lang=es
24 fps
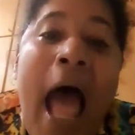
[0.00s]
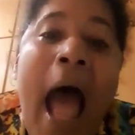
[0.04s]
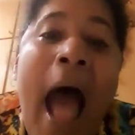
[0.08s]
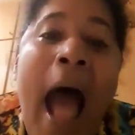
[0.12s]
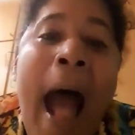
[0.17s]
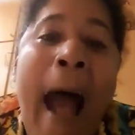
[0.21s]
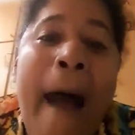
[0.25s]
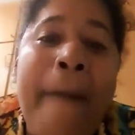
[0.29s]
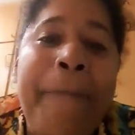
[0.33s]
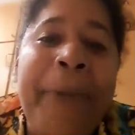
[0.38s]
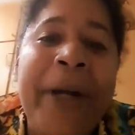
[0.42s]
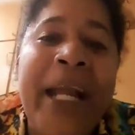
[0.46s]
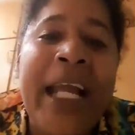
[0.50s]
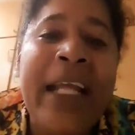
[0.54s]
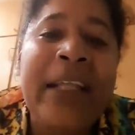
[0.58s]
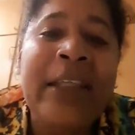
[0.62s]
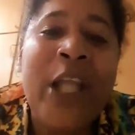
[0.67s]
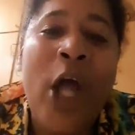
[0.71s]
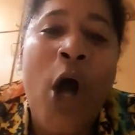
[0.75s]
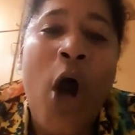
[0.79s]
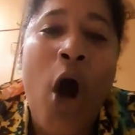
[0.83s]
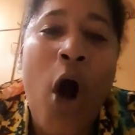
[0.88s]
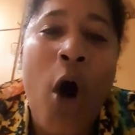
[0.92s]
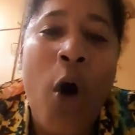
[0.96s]

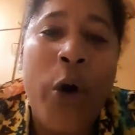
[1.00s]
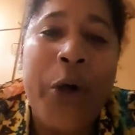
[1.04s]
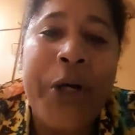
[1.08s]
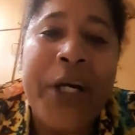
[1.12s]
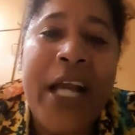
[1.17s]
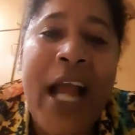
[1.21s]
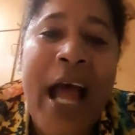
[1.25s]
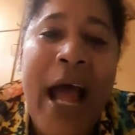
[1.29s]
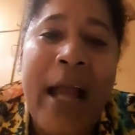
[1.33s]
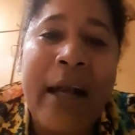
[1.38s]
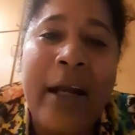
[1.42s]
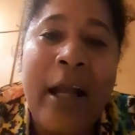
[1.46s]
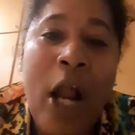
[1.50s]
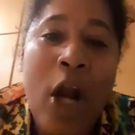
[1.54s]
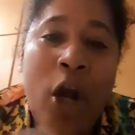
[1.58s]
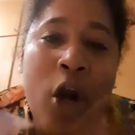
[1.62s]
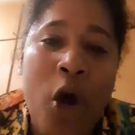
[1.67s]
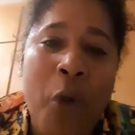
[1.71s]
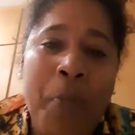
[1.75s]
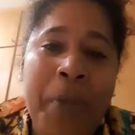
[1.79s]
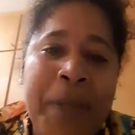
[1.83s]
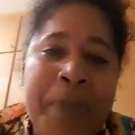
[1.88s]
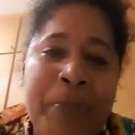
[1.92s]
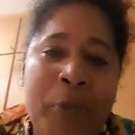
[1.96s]
Aprendo a ahorrar.
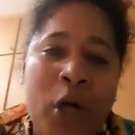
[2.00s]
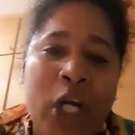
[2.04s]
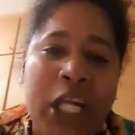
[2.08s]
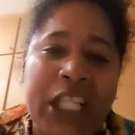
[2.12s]
Lo mismo